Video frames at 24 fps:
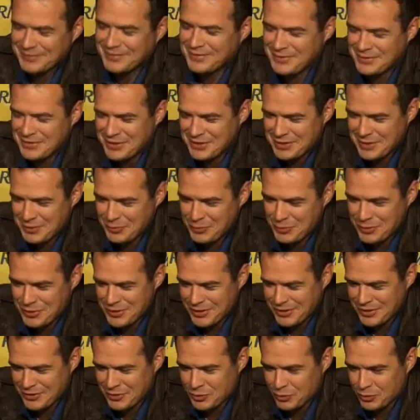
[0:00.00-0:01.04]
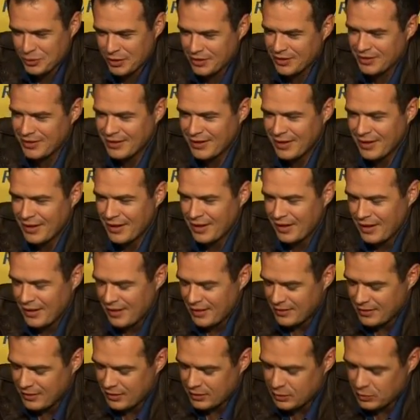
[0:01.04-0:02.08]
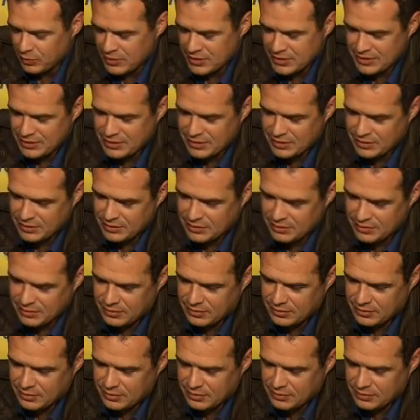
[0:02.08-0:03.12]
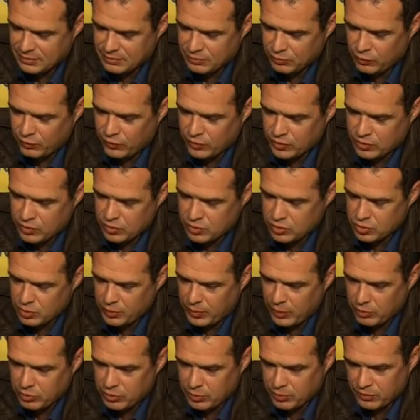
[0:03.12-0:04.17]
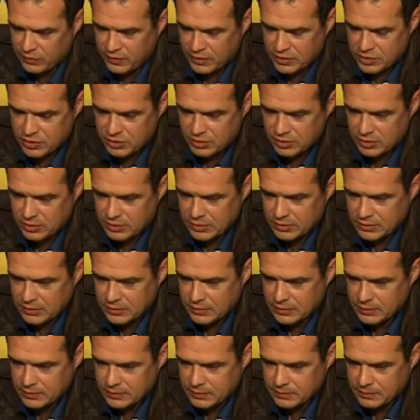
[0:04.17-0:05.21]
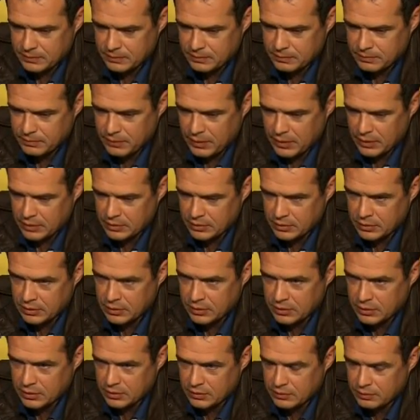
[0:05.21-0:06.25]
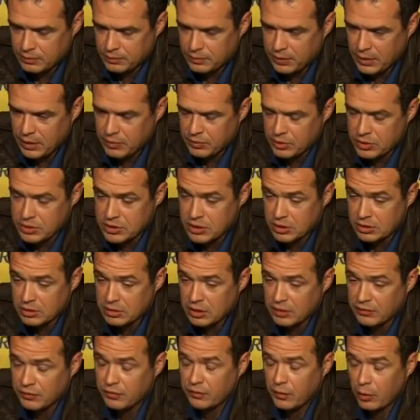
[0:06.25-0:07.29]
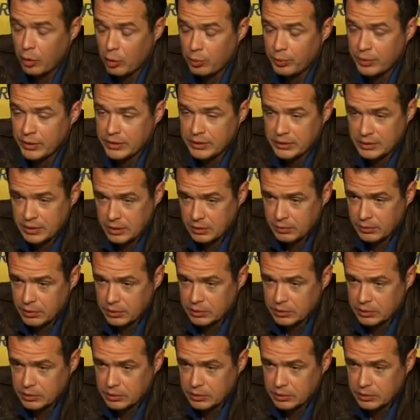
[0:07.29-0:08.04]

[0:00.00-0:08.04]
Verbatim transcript: czasami mi się też udaje. Natomiast y, y, mówiąc już zupełnie poważnie, y, pan premier Schetyna wywołał pewien temat.